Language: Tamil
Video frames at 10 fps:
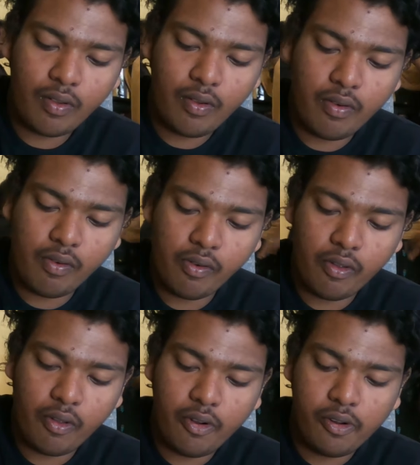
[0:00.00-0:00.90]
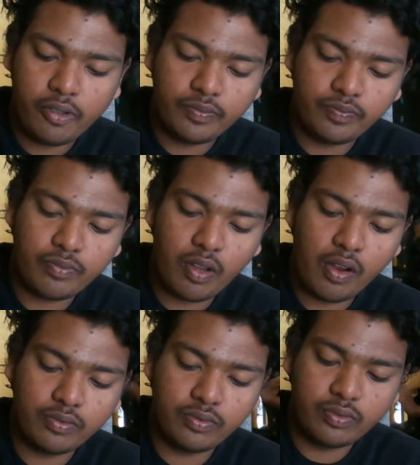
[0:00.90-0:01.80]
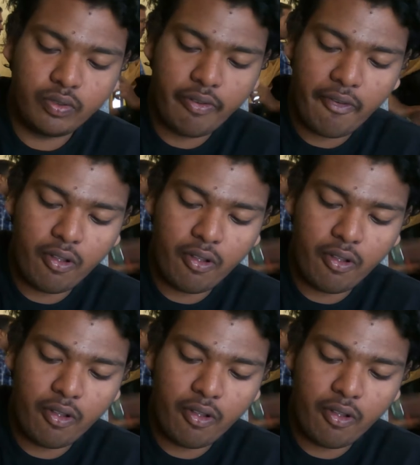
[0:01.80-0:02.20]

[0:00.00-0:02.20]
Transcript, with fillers: நல்ல பெரிய பீஸு ரெண்டு பீஸு